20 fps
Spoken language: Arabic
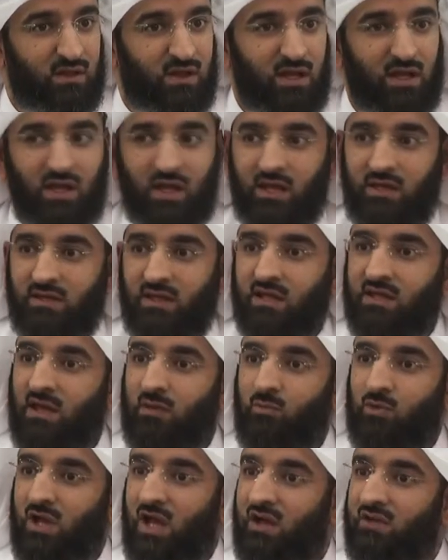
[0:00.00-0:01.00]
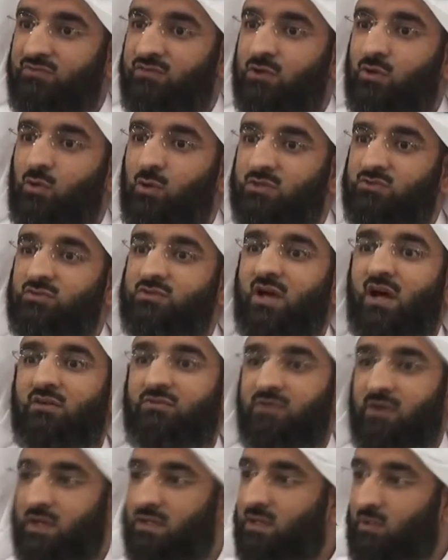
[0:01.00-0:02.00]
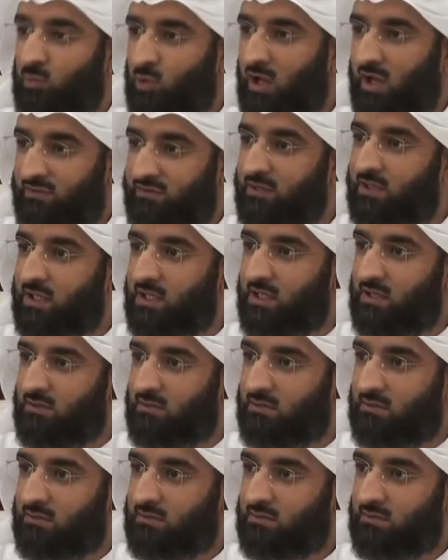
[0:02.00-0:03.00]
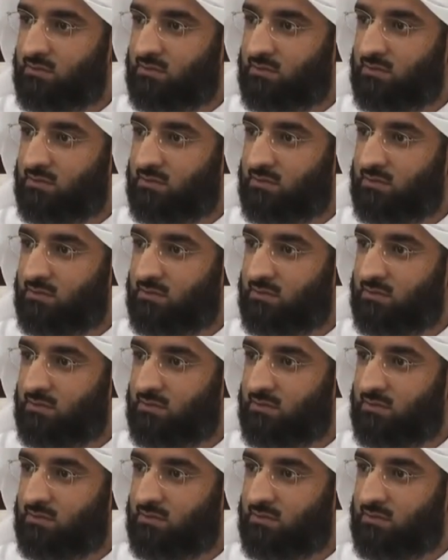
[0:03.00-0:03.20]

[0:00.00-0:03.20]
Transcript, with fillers: قال له إنك منافق وتدافع عن المنافقين